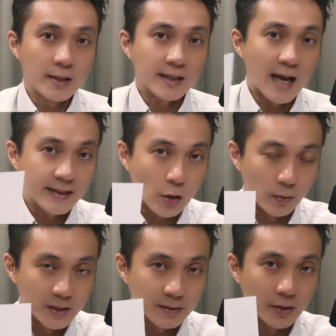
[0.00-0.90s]
望你看到我
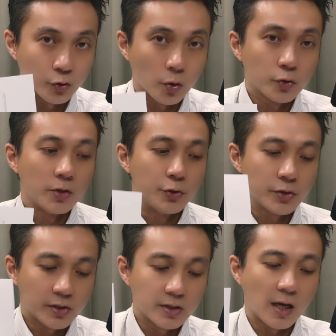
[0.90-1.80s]
们怎么做，之后你
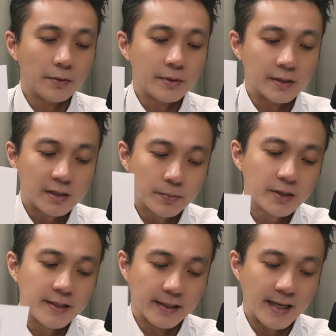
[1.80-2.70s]
去思考，你是不
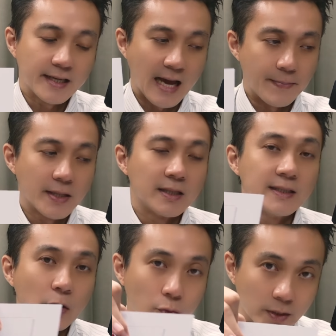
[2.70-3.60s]
是也可以改变成
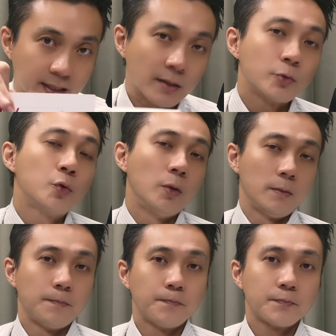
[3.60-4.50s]
像我们这样做，
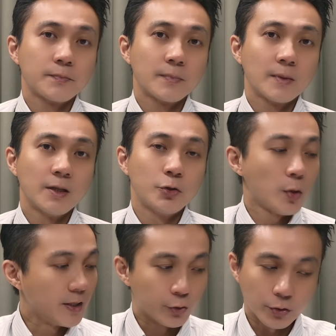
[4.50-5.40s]

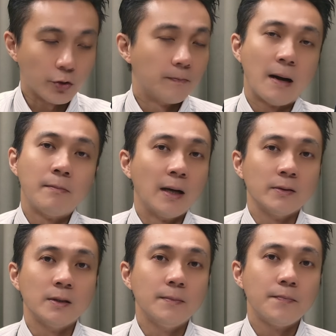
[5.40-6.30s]
对你绝对有帮
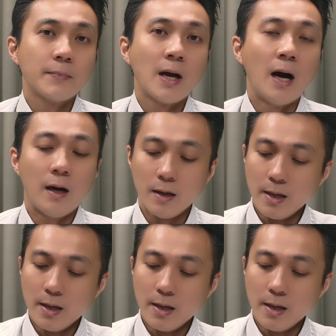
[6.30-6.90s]
忙的。好，